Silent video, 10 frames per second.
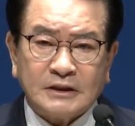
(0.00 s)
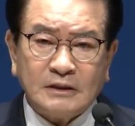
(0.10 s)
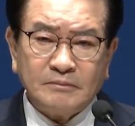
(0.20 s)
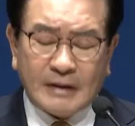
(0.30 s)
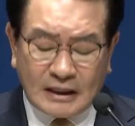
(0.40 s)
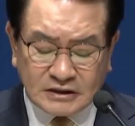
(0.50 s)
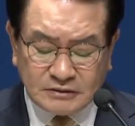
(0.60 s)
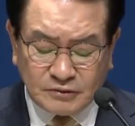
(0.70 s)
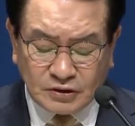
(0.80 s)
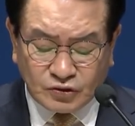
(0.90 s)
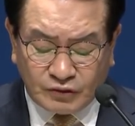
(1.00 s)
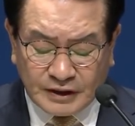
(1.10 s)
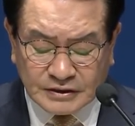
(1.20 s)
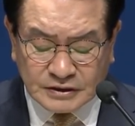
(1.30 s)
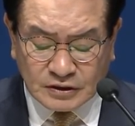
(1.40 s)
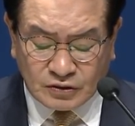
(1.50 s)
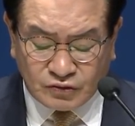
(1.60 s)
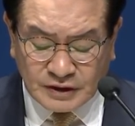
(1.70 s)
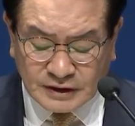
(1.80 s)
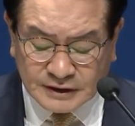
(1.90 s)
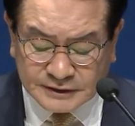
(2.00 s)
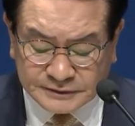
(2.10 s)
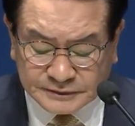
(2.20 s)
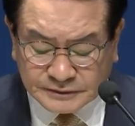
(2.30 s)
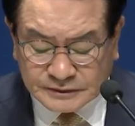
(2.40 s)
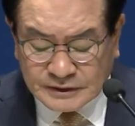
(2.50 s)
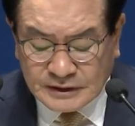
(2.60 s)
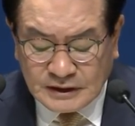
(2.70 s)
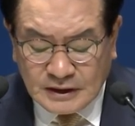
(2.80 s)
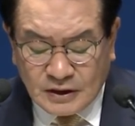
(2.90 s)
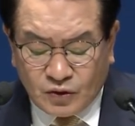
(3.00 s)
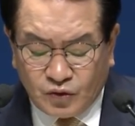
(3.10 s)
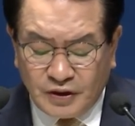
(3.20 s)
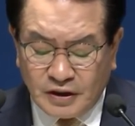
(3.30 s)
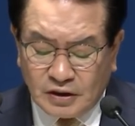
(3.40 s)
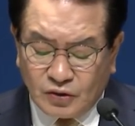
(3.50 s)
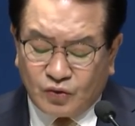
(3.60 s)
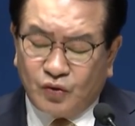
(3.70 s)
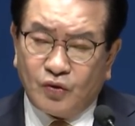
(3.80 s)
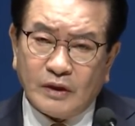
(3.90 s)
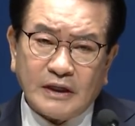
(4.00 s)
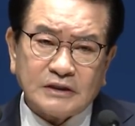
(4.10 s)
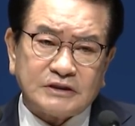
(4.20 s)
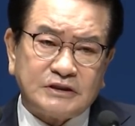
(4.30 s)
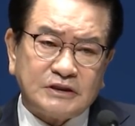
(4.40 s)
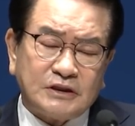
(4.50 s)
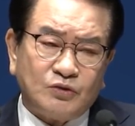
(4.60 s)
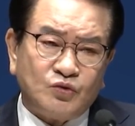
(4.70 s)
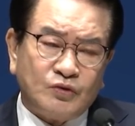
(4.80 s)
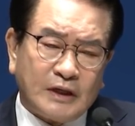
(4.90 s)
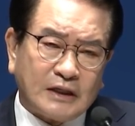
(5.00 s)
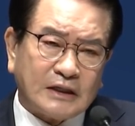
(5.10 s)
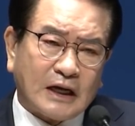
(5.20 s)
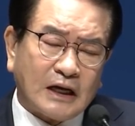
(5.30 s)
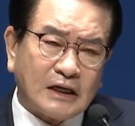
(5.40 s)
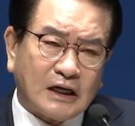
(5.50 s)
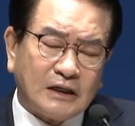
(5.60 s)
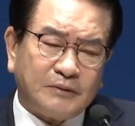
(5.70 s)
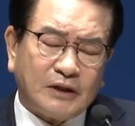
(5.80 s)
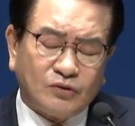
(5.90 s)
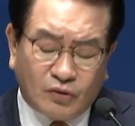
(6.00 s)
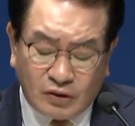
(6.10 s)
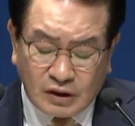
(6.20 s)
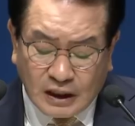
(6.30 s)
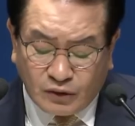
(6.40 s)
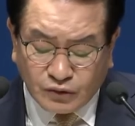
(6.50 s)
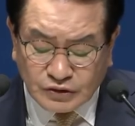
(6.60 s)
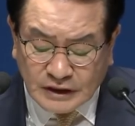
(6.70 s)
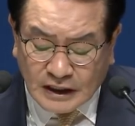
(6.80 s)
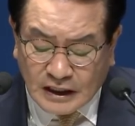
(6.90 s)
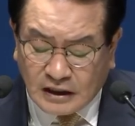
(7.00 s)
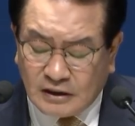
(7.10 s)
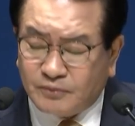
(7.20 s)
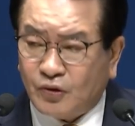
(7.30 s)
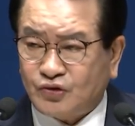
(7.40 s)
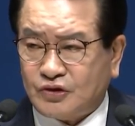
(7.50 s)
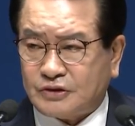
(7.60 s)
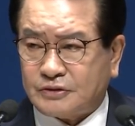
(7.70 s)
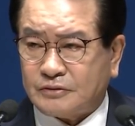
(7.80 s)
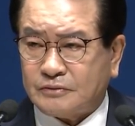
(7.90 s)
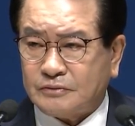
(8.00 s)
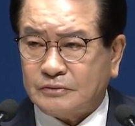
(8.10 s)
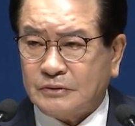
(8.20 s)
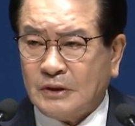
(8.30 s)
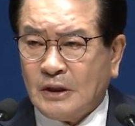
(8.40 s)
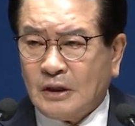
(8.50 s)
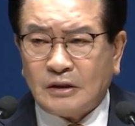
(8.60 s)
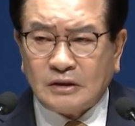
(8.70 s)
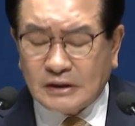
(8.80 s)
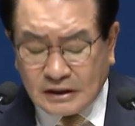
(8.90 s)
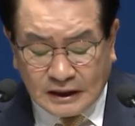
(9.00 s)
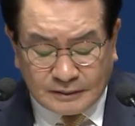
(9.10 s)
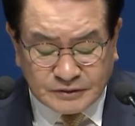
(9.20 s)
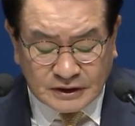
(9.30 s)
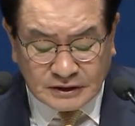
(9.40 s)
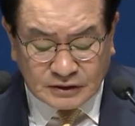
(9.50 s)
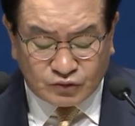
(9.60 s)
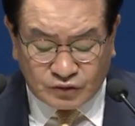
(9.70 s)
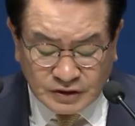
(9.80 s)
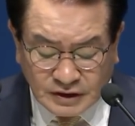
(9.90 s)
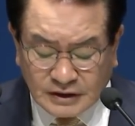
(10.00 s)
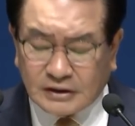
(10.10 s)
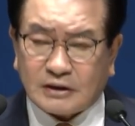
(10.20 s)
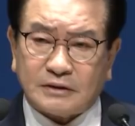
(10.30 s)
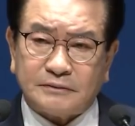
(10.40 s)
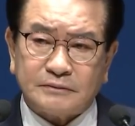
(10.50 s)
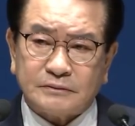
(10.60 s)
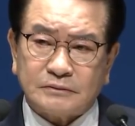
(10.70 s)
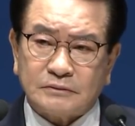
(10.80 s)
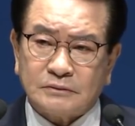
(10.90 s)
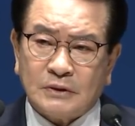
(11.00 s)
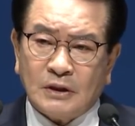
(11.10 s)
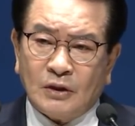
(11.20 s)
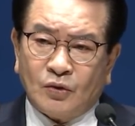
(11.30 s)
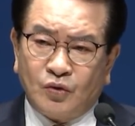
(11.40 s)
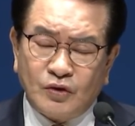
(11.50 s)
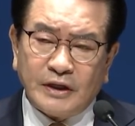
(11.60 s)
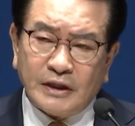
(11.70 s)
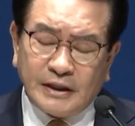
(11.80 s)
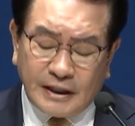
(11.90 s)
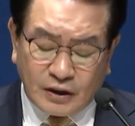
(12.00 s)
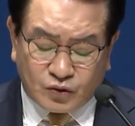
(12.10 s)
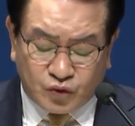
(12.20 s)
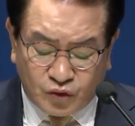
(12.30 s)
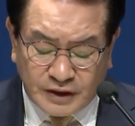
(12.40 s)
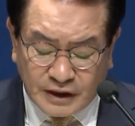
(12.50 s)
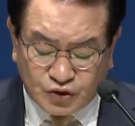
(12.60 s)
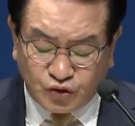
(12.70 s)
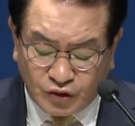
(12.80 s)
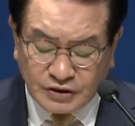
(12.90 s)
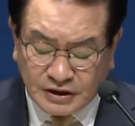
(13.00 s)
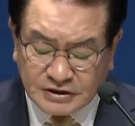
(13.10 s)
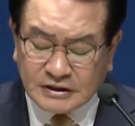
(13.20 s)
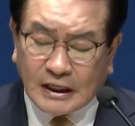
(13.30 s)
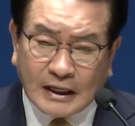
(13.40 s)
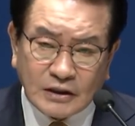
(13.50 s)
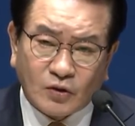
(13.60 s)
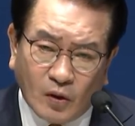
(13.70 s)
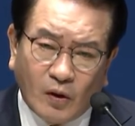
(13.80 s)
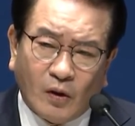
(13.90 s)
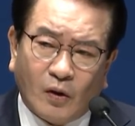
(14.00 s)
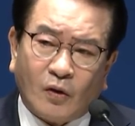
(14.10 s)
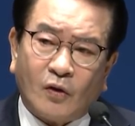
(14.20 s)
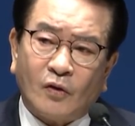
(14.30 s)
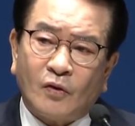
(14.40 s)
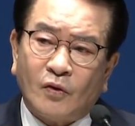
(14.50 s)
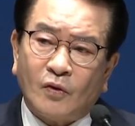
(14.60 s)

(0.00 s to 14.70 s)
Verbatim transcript: 이 말씀을 통해서 우리는 우리를 구원하시기 위한 하나님의 놀라운 사랑을 볼 수 있어요. 어느 날 갑자기 우연히 우리에게 구원이 주어진 것이 아니고